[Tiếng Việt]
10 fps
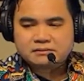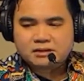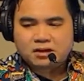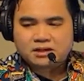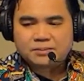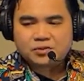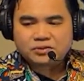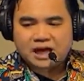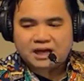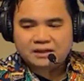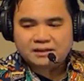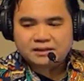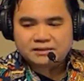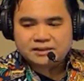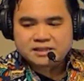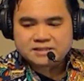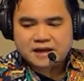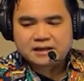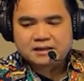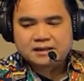họ đã mô tả rất là chính
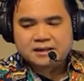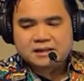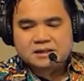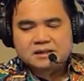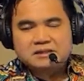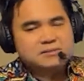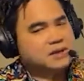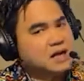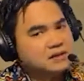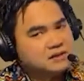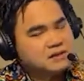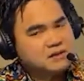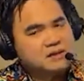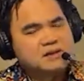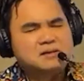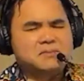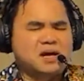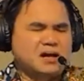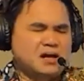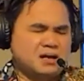xác nhưng mà đến khi
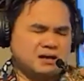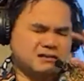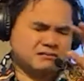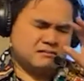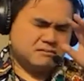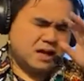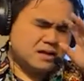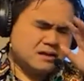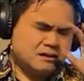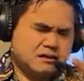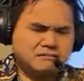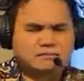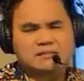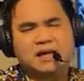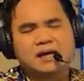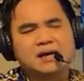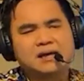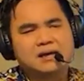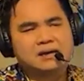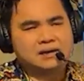mà thấy thực
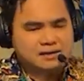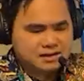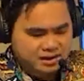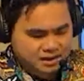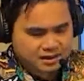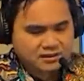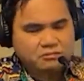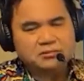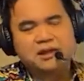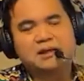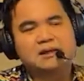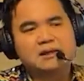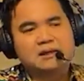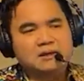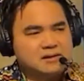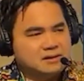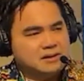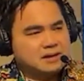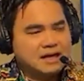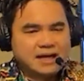tế ở công ty
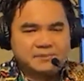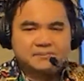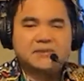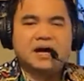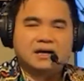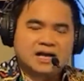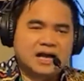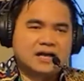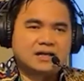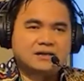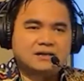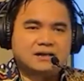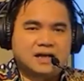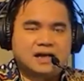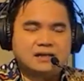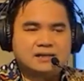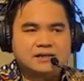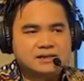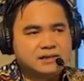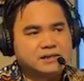các em mở ra à,
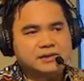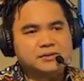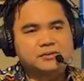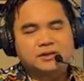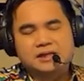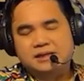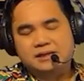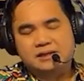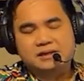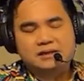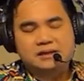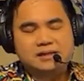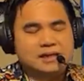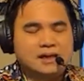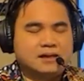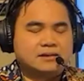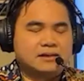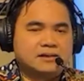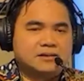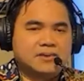hiếu này kia là nhật anh này
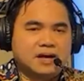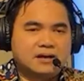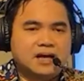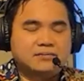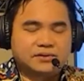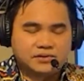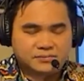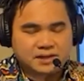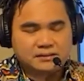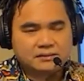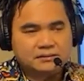kia mở ra và chụp hình